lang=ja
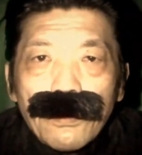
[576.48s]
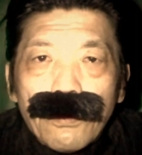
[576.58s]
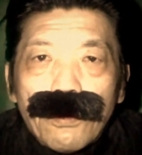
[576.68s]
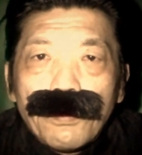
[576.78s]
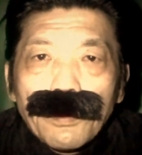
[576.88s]

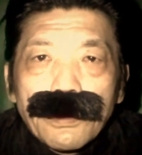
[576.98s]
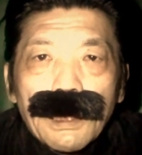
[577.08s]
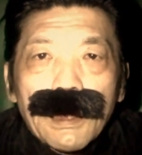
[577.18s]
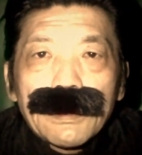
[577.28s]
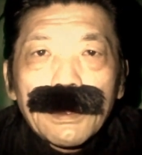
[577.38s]
お風呂
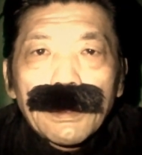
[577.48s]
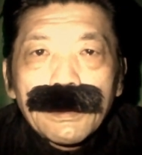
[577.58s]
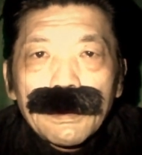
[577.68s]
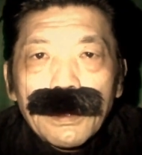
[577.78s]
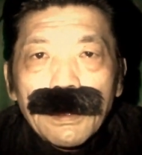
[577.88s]
に入った
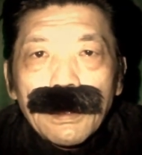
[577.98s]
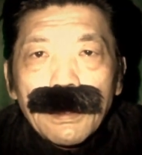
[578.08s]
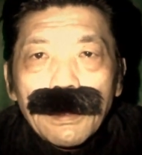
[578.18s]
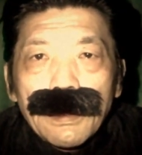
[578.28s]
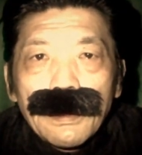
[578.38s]
りし
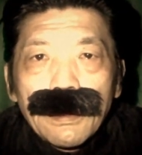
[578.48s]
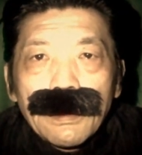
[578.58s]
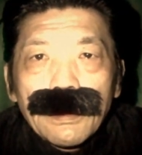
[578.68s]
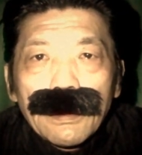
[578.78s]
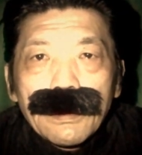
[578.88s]
て、
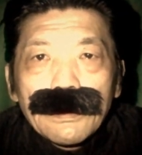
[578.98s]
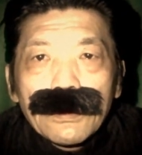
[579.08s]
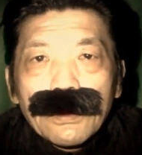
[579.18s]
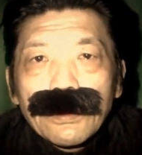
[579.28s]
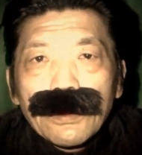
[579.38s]

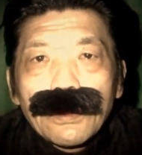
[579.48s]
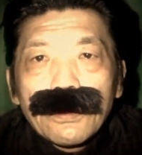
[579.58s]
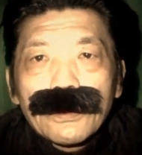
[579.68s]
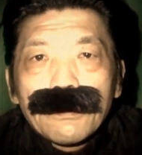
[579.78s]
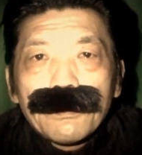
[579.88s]
次の日
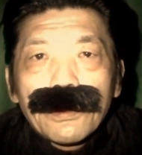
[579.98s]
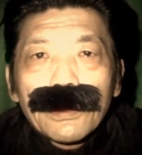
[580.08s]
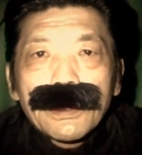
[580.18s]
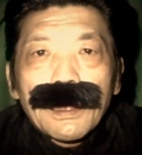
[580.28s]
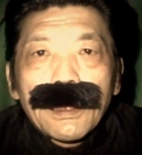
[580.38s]
の準備
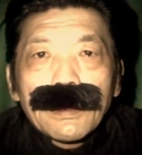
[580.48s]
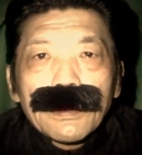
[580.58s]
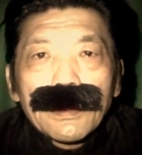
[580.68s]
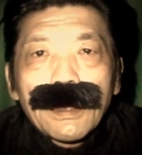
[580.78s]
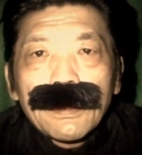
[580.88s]
をして、
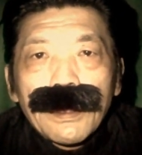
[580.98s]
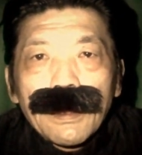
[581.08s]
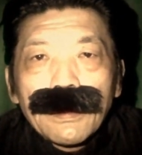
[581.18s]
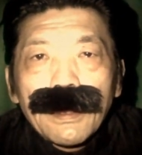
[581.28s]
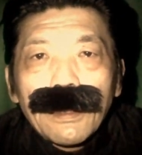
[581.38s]
さ
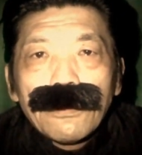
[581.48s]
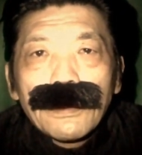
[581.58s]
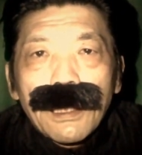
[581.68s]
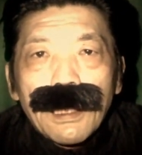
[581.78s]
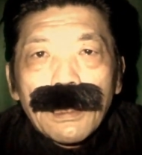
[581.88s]
て寝
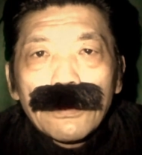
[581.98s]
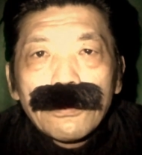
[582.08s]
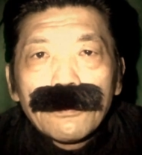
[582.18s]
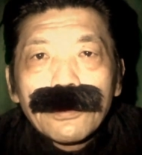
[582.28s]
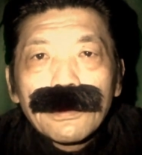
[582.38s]
ようか
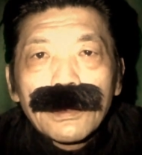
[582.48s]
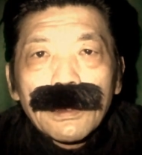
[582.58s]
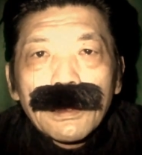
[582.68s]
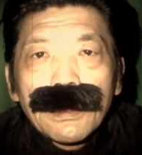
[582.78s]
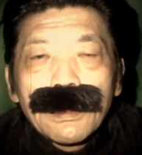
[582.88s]
と思っ
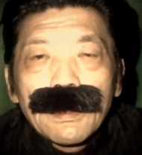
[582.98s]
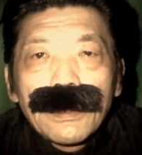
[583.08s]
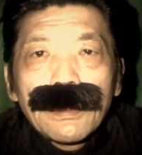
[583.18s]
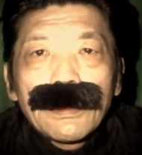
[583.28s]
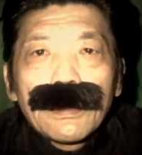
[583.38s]
て、
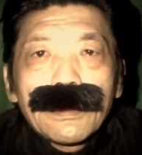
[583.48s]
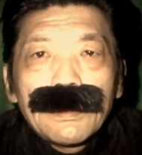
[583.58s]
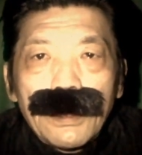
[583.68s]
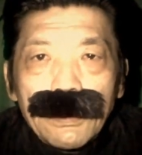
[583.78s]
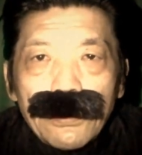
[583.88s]

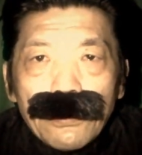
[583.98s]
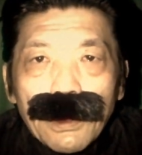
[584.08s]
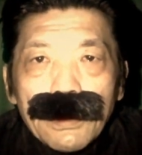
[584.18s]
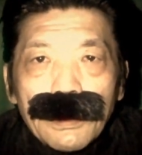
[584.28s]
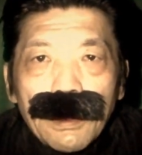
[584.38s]
電気を
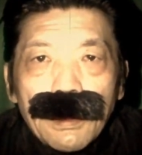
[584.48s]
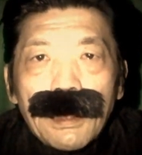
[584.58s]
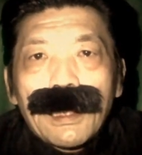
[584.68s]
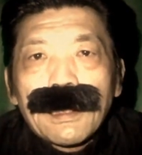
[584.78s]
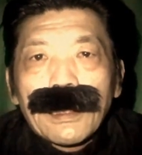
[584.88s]
消して、
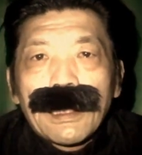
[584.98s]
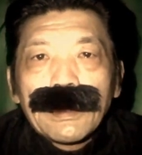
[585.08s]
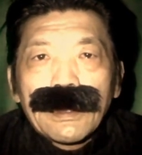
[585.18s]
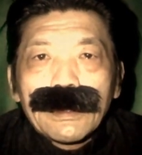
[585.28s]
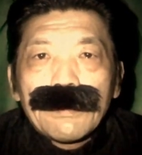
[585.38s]
あ、
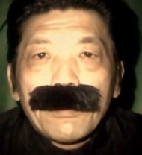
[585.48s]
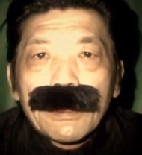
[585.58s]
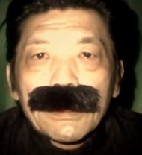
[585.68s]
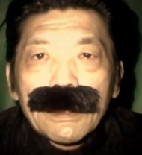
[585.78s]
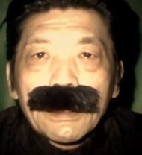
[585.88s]
カーテン閉め
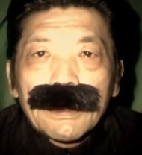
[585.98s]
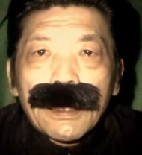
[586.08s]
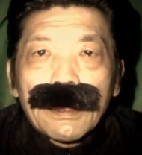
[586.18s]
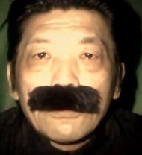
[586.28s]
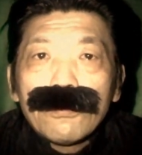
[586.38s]
忘れて
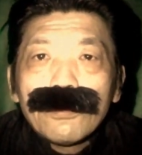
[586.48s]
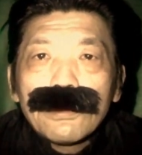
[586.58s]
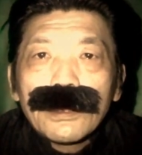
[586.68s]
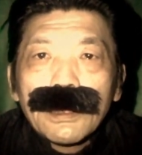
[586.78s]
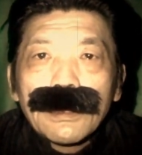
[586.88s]
たと
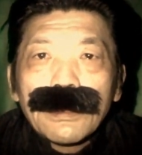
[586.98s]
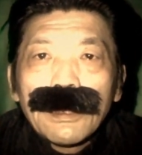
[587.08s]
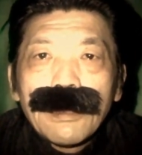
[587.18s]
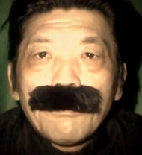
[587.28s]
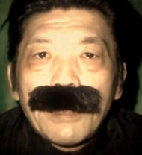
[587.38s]
思って、
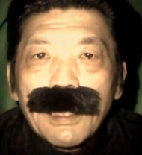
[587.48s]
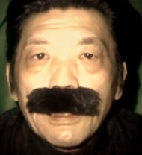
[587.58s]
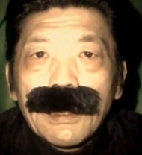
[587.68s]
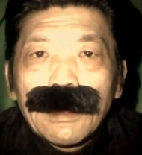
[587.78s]
まあ、